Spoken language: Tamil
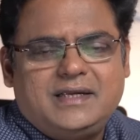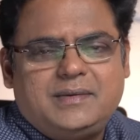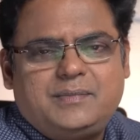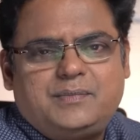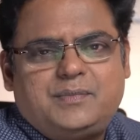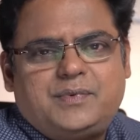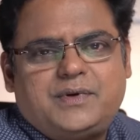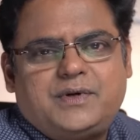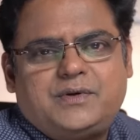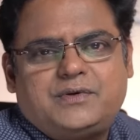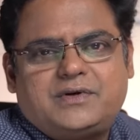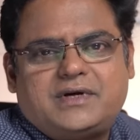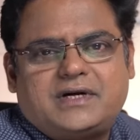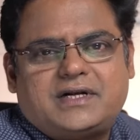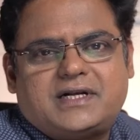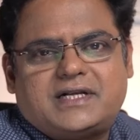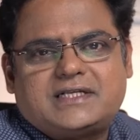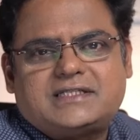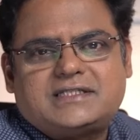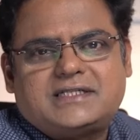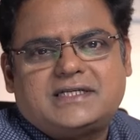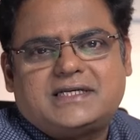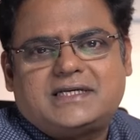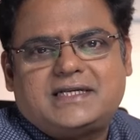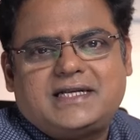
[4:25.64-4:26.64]
இப்படி ஒரு
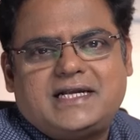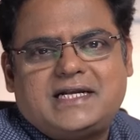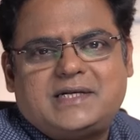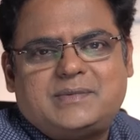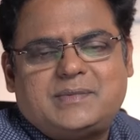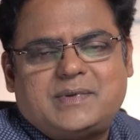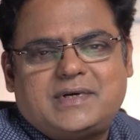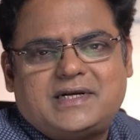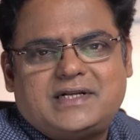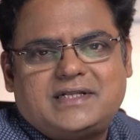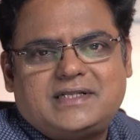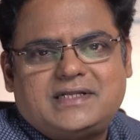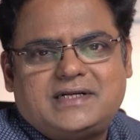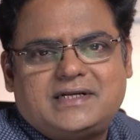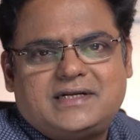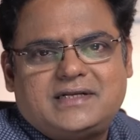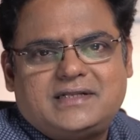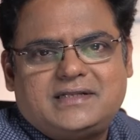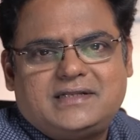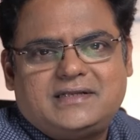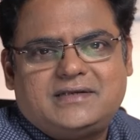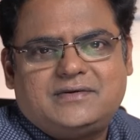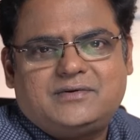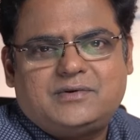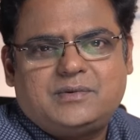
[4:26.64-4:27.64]
ட்ரஸ்ட்டை க்ரியேட்
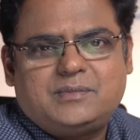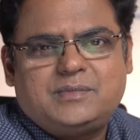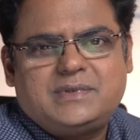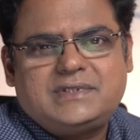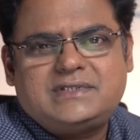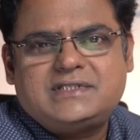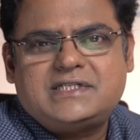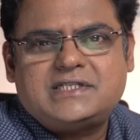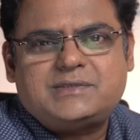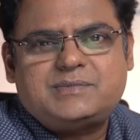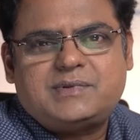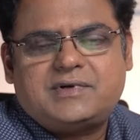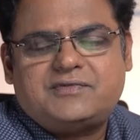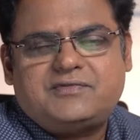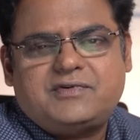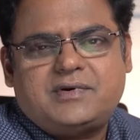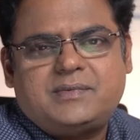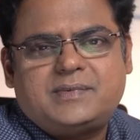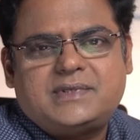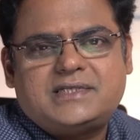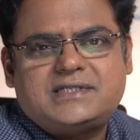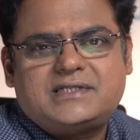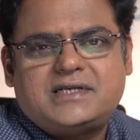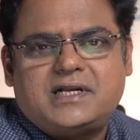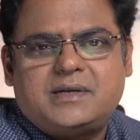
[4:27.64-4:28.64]
பண்ணுறதுன்றது ஒரு பிஸ்னஸ்
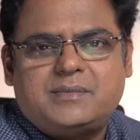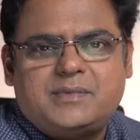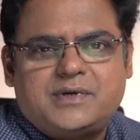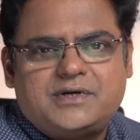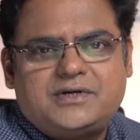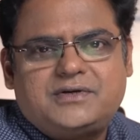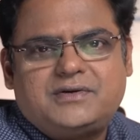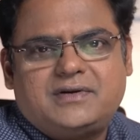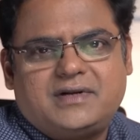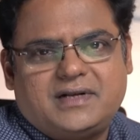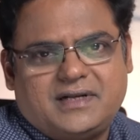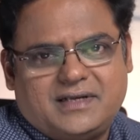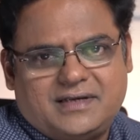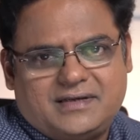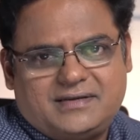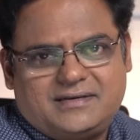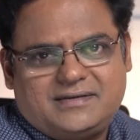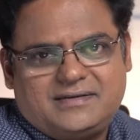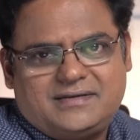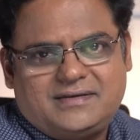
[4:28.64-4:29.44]
பர்ஃபார்மன்ஸால் மட்டும் இல்லை